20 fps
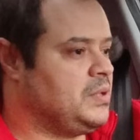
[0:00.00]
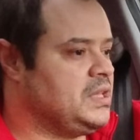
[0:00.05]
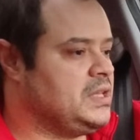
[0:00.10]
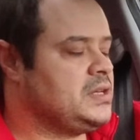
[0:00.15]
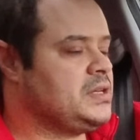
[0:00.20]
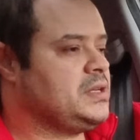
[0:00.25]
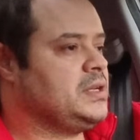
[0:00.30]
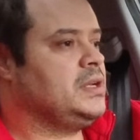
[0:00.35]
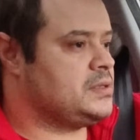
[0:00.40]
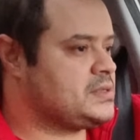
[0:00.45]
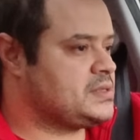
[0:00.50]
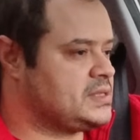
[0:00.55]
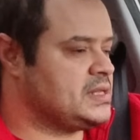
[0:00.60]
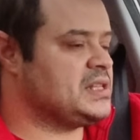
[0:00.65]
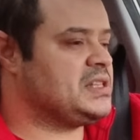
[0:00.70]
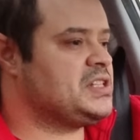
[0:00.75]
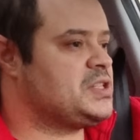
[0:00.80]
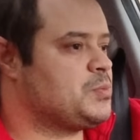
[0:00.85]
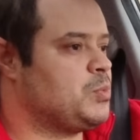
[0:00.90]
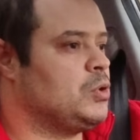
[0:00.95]
bir
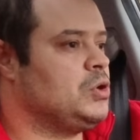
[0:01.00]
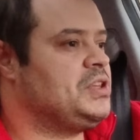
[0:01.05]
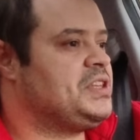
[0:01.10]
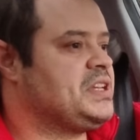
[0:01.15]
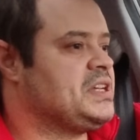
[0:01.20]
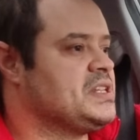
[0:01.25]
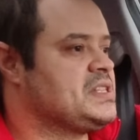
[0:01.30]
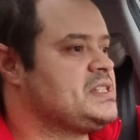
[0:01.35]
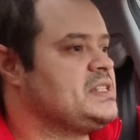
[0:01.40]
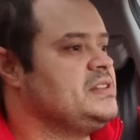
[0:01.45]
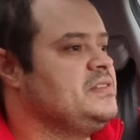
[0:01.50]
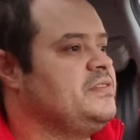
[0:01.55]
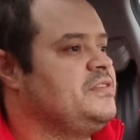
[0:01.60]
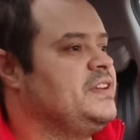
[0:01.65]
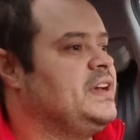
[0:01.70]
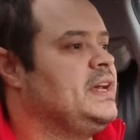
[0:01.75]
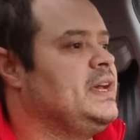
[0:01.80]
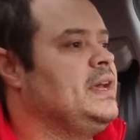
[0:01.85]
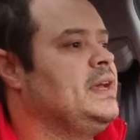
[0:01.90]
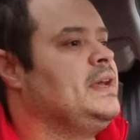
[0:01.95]
satış politikası
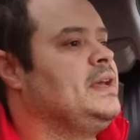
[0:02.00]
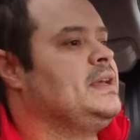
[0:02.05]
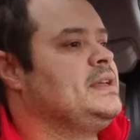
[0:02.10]
ve